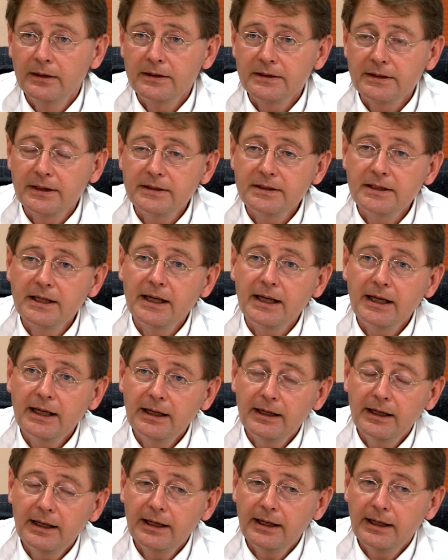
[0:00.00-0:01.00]
Das heißt, der
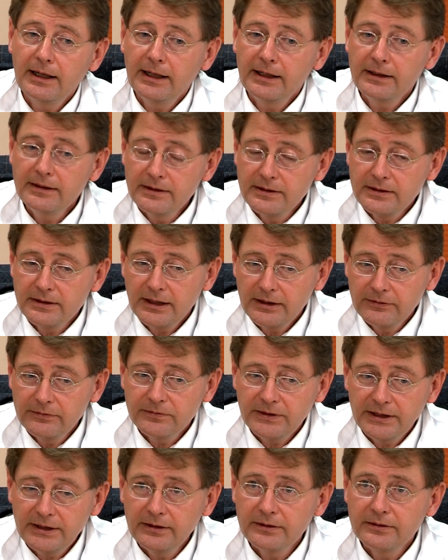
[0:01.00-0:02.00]

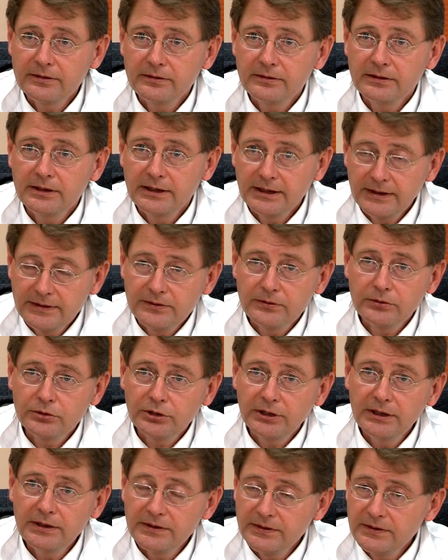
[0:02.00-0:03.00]
Endeffekt, der letzte
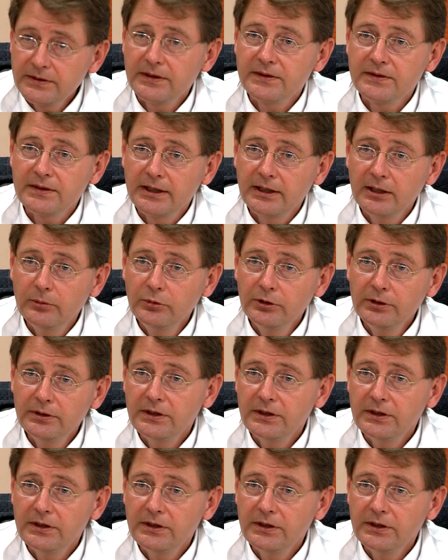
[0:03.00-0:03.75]
Schritt ist derselbe.